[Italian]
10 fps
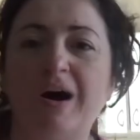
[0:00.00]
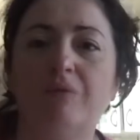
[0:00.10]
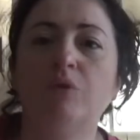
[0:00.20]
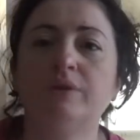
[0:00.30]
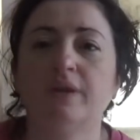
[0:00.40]
a
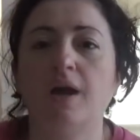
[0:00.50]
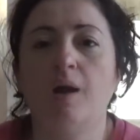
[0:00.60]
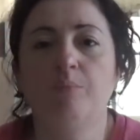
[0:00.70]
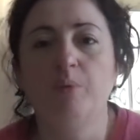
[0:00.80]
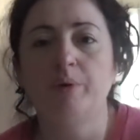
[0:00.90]
volte
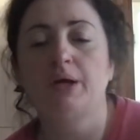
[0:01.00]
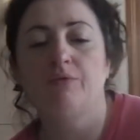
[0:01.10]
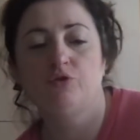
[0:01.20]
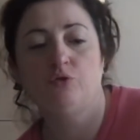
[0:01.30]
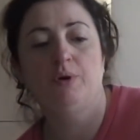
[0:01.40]
cambio perché
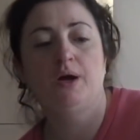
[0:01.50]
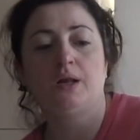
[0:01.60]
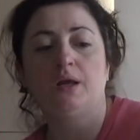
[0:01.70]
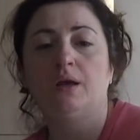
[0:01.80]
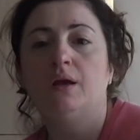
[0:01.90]
faccio
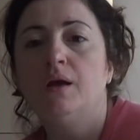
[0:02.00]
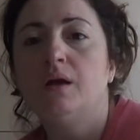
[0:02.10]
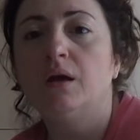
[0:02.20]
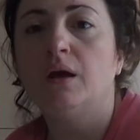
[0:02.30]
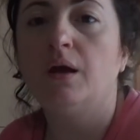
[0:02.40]
magari
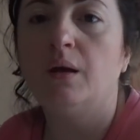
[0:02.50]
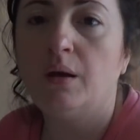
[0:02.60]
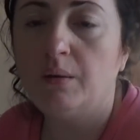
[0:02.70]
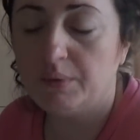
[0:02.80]
eh,